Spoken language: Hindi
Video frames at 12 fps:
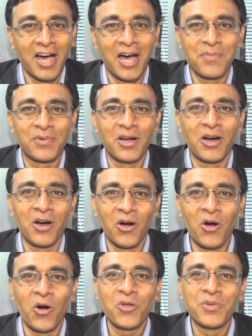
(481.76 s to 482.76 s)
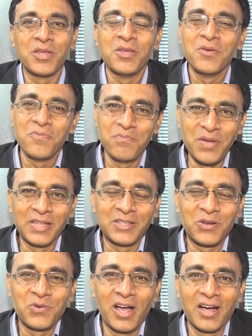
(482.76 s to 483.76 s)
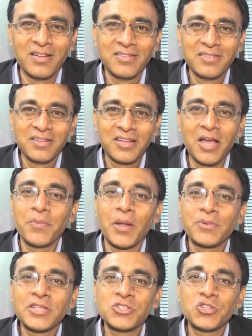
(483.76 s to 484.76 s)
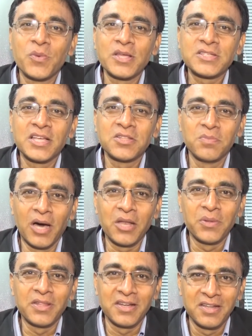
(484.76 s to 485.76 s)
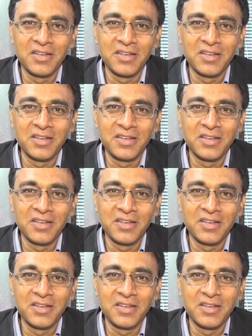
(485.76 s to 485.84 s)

आपका और भी बेहतर होगा कैमरा पर्सन सुभाष गत मानवेंद्र